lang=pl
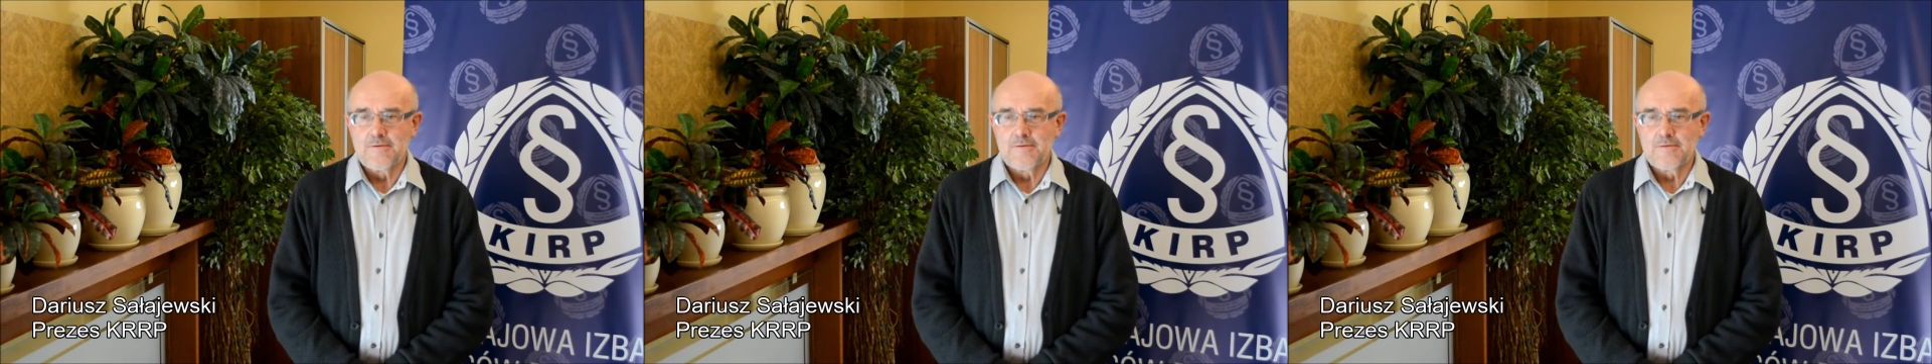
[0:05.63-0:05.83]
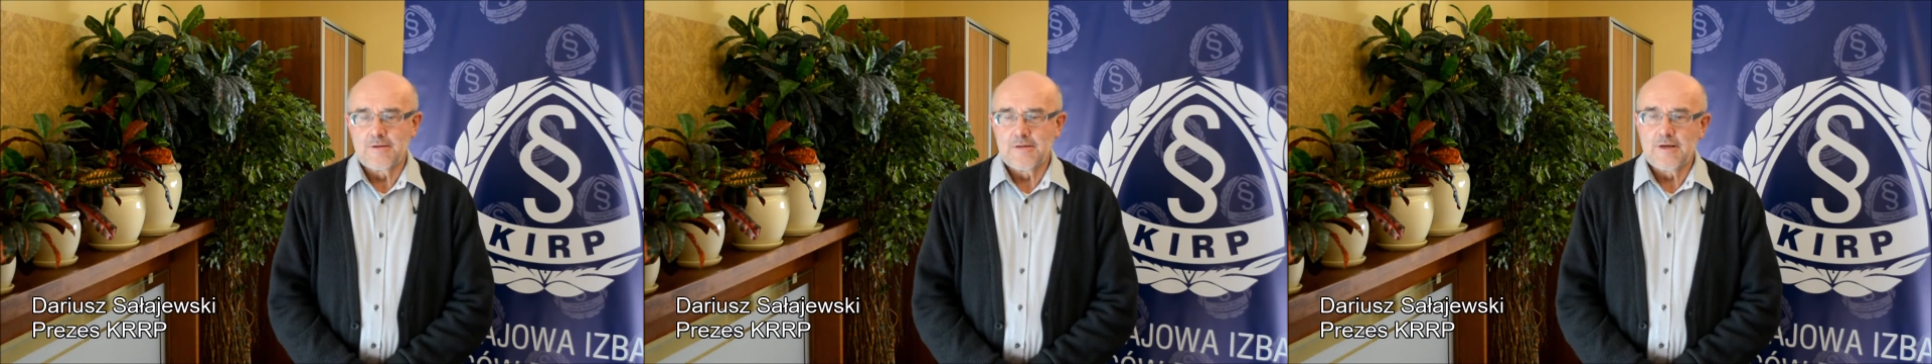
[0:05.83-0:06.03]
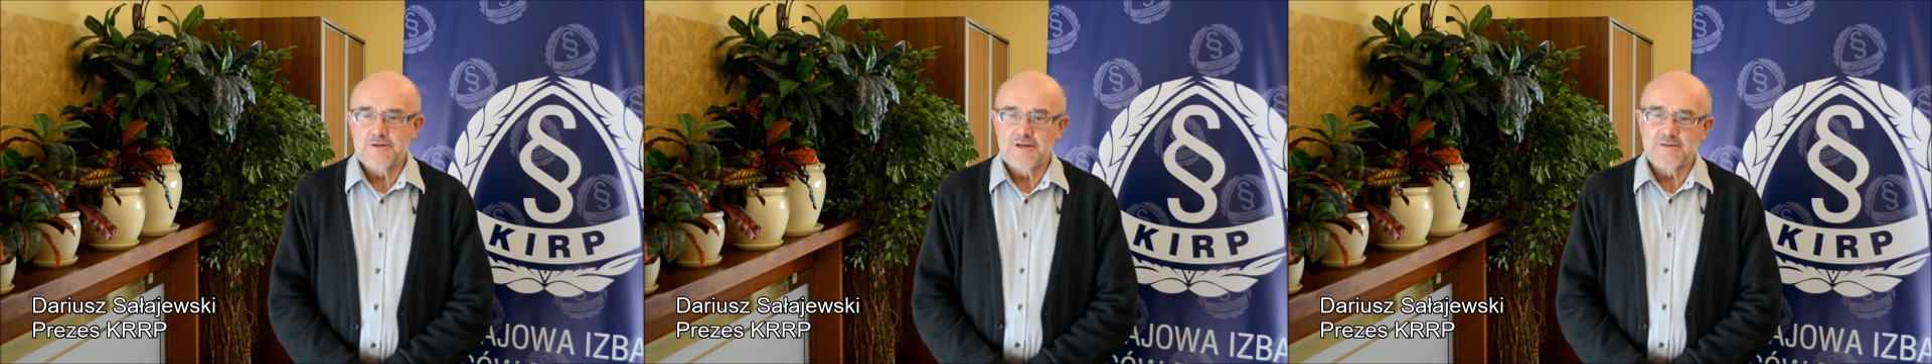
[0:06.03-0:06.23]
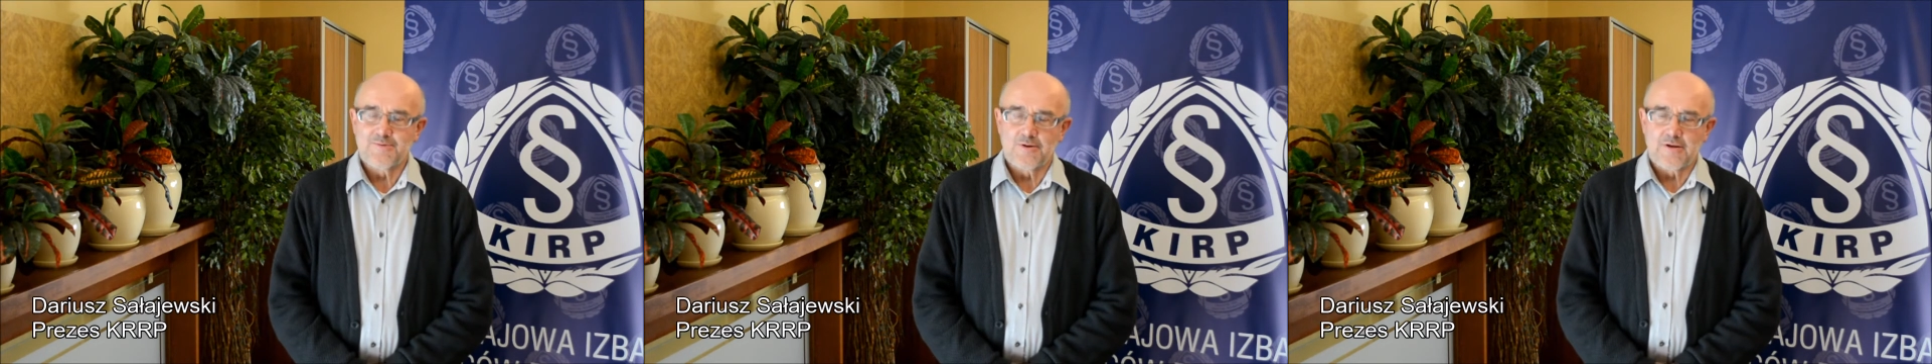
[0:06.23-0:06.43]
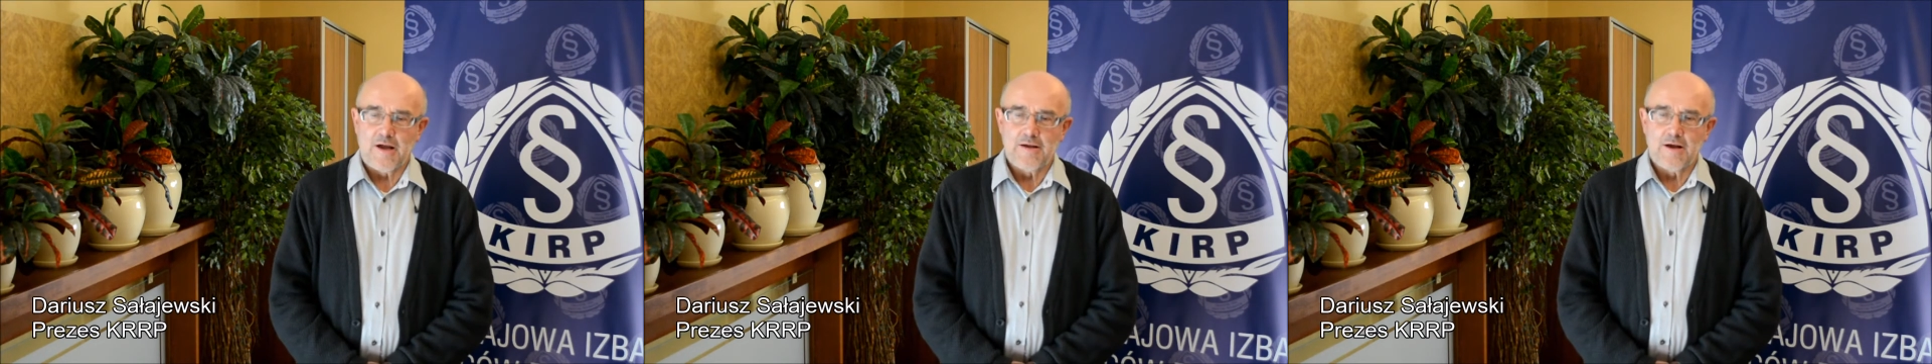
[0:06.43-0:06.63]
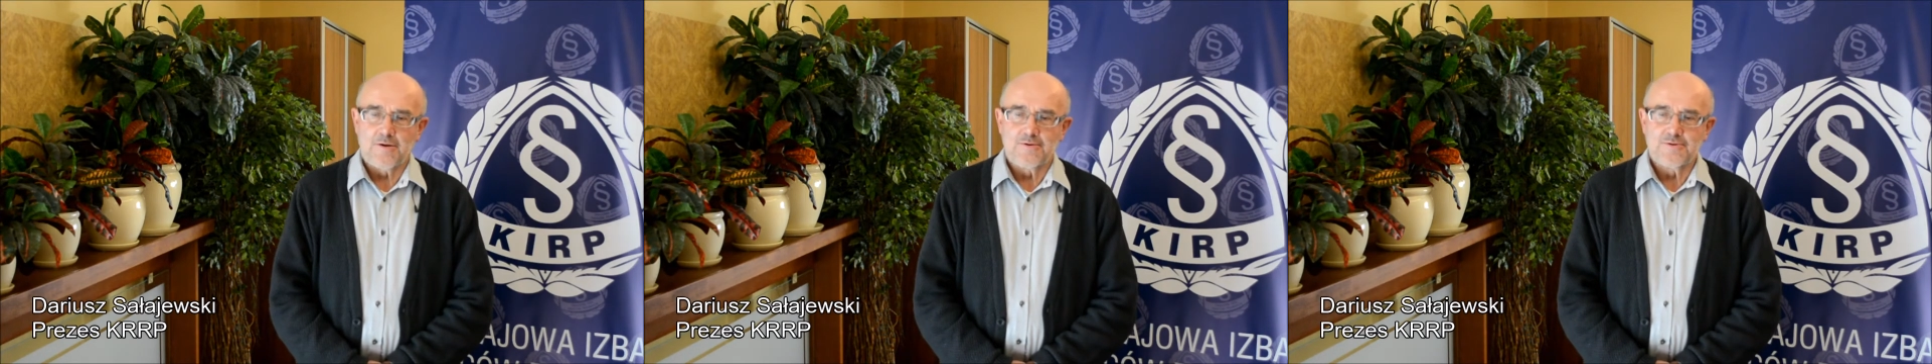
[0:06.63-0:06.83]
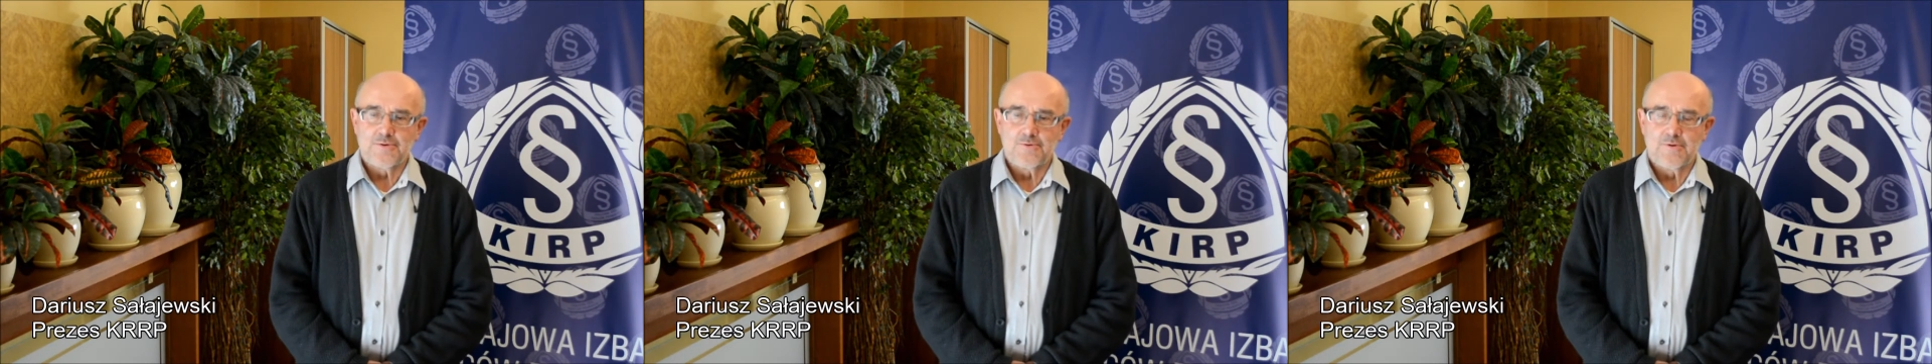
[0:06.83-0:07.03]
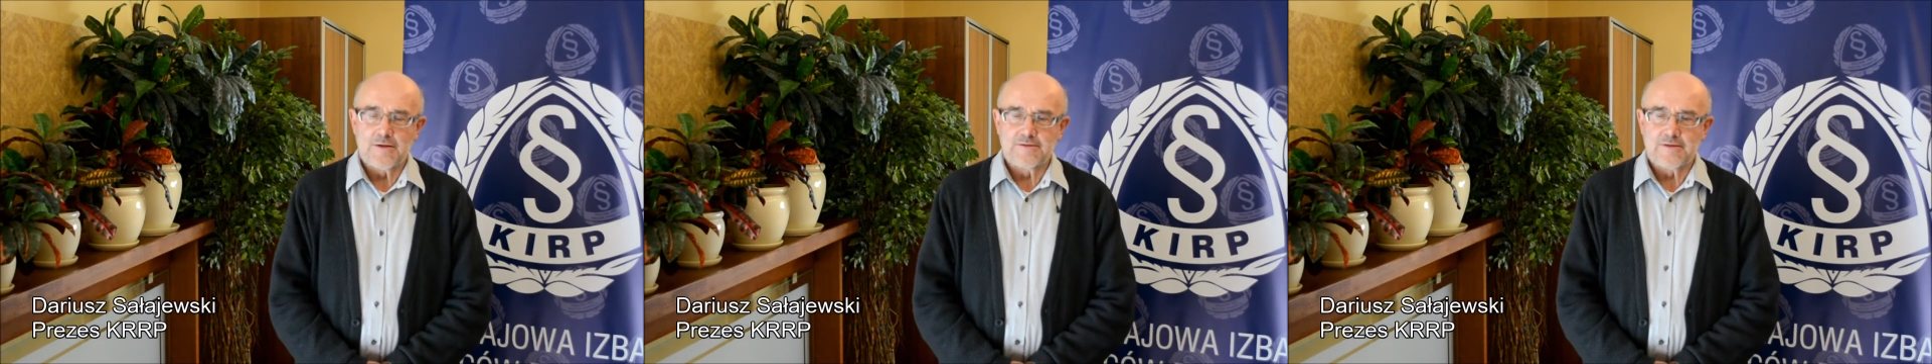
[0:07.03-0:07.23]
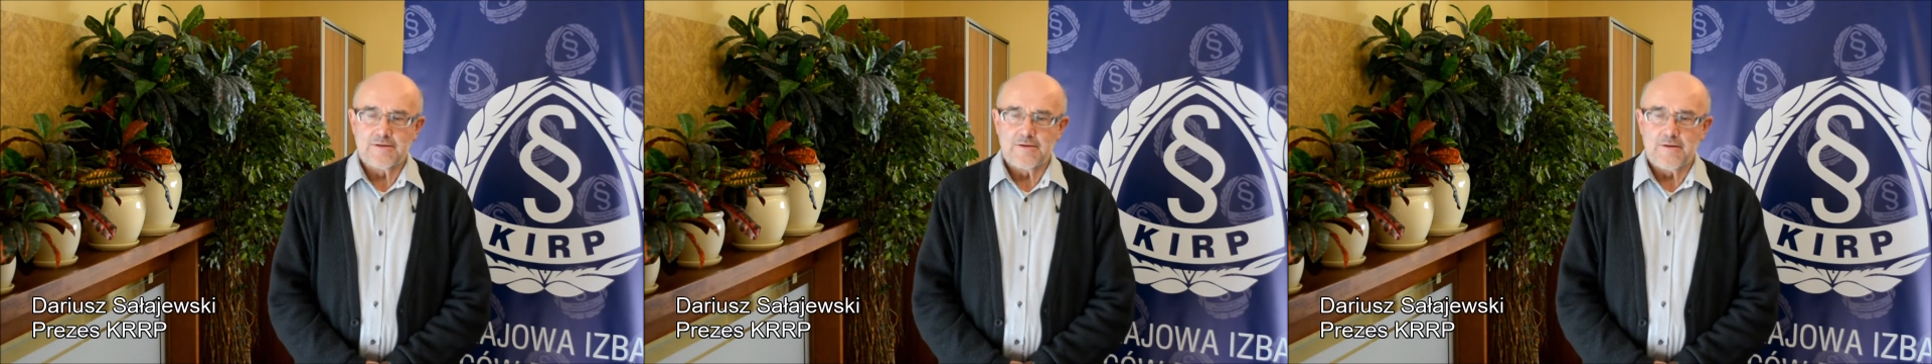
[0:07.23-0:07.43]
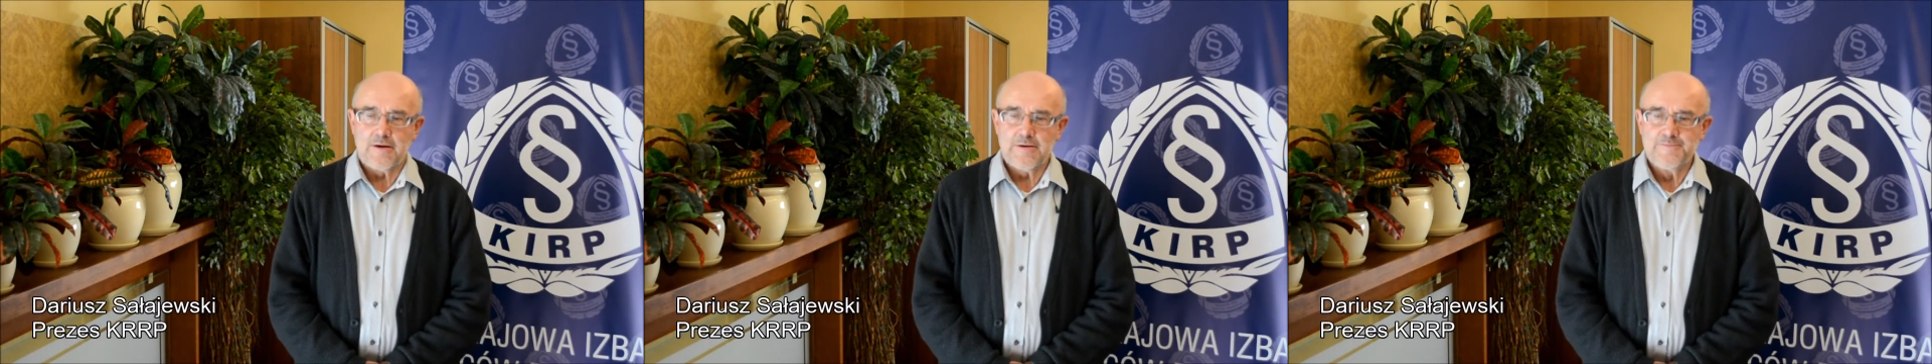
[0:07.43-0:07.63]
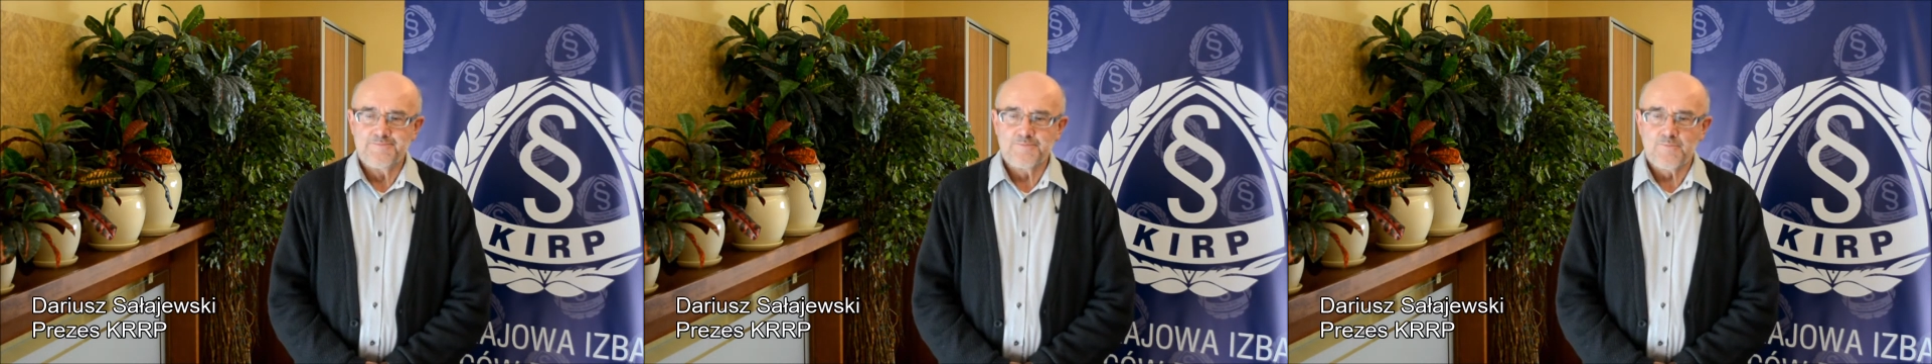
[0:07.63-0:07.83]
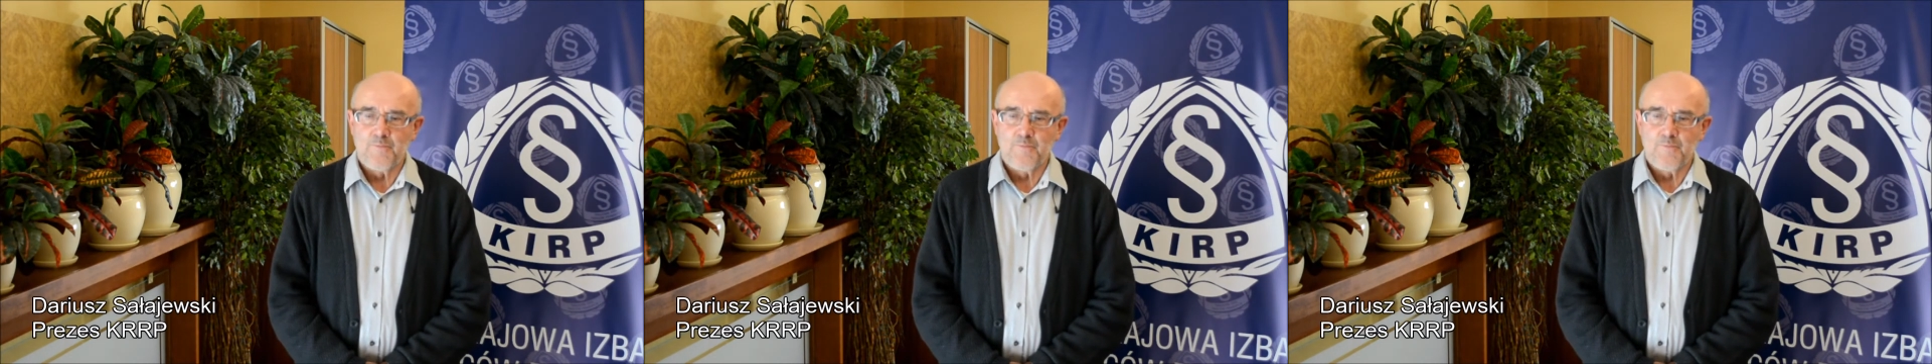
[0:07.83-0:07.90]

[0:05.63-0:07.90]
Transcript: e, te nasze spotkania konsultacyjne.